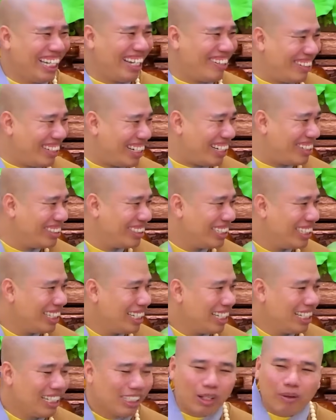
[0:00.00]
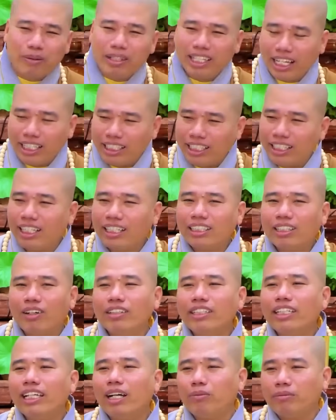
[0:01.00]
hiểu không? Thôi bây giờ Nhuận Đức
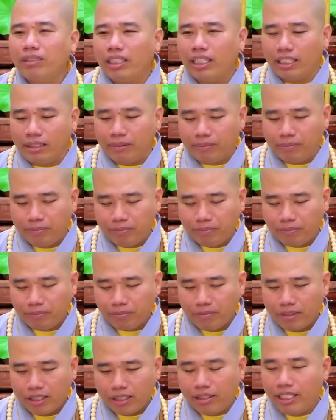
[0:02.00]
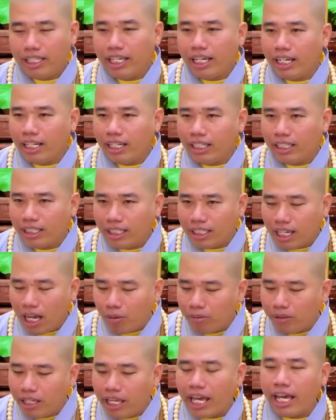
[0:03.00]
nói với ông nè, bây giờ
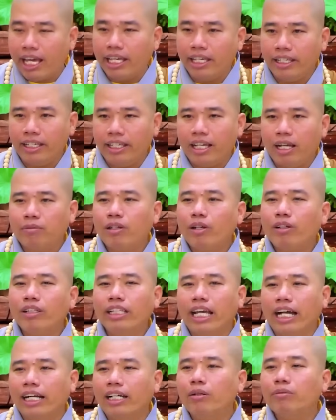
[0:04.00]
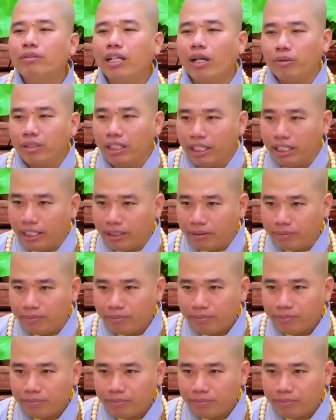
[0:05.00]
ông về ông nói vợ ông câu gì nè: